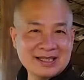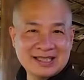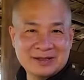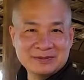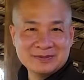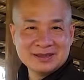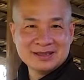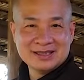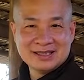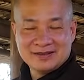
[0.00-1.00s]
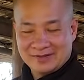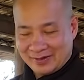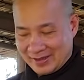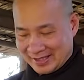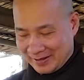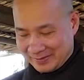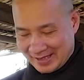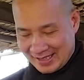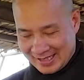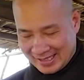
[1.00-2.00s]
quan trọng, mà quan trọng
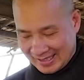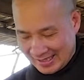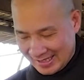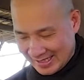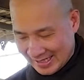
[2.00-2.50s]
cái là cái